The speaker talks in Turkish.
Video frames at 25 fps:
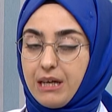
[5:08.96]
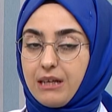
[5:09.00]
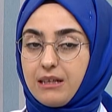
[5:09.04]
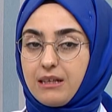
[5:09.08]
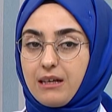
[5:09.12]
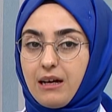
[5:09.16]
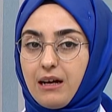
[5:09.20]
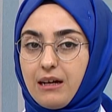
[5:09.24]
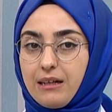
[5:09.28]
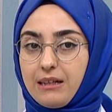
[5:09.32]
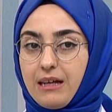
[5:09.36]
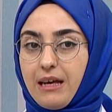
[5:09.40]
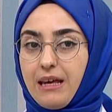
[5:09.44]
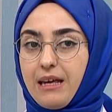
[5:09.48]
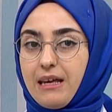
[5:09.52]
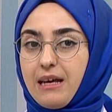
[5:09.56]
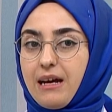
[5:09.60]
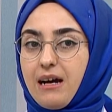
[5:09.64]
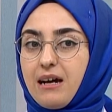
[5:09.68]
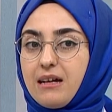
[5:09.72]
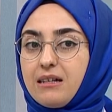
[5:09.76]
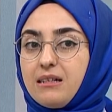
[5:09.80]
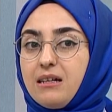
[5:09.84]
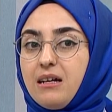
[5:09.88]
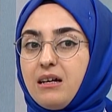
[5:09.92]
Yani
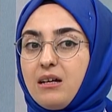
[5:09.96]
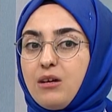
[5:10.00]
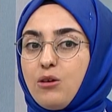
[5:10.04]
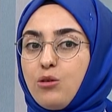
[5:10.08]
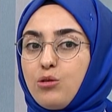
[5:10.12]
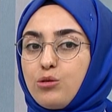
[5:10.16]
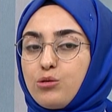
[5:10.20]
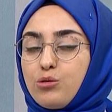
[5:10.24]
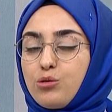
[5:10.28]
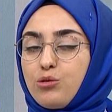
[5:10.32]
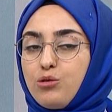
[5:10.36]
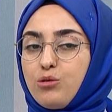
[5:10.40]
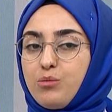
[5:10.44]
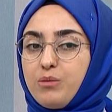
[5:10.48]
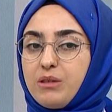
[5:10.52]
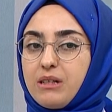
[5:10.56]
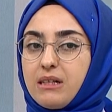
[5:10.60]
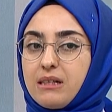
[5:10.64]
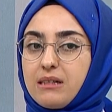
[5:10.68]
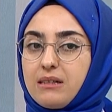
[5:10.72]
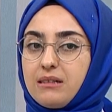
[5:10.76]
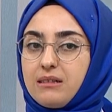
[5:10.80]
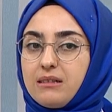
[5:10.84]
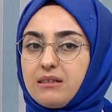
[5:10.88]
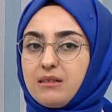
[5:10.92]
eğer özgür
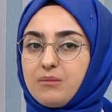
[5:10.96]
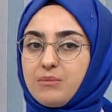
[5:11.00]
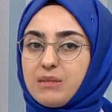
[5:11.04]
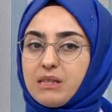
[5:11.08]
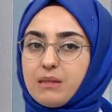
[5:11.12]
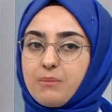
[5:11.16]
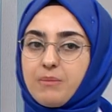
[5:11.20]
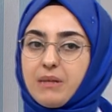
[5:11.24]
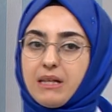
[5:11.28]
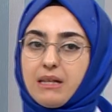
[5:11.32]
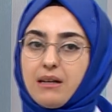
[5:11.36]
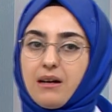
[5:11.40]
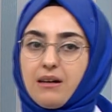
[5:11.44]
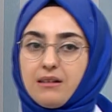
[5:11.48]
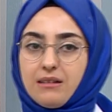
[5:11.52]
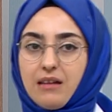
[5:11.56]
bırakıldığımız bir